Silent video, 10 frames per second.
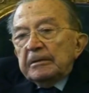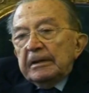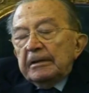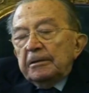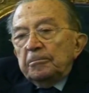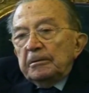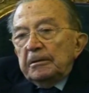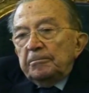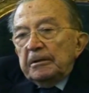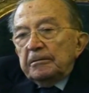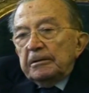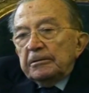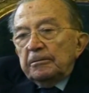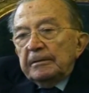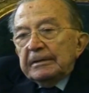Mattei ebbe
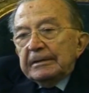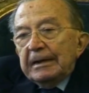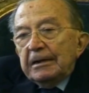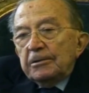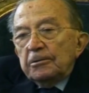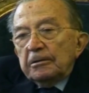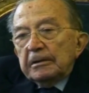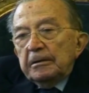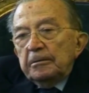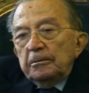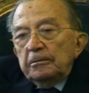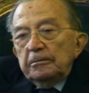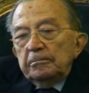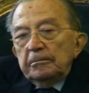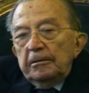questo vantaggio che
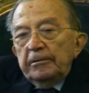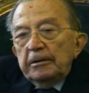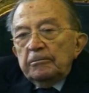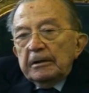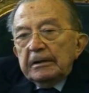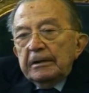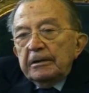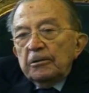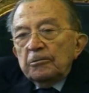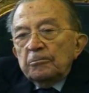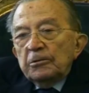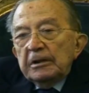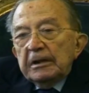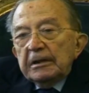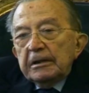eh, aveva una grande
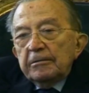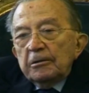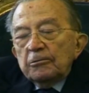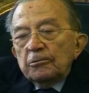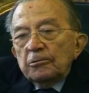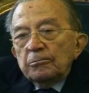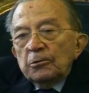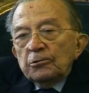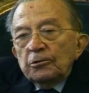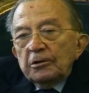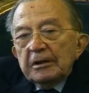comunicativa con un mondo,